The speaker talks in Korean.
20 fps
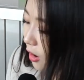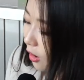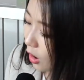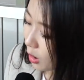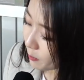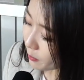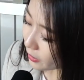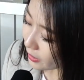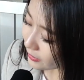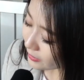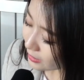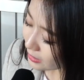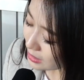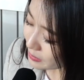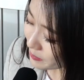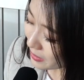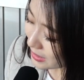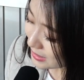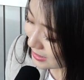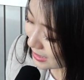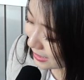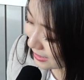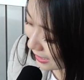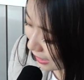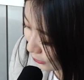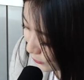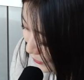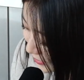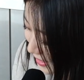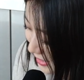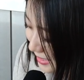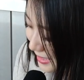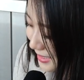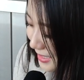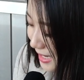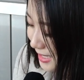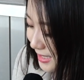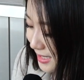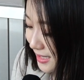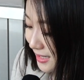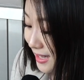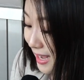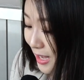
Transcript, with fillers: 어버이날을 맞아 야구장을 찾은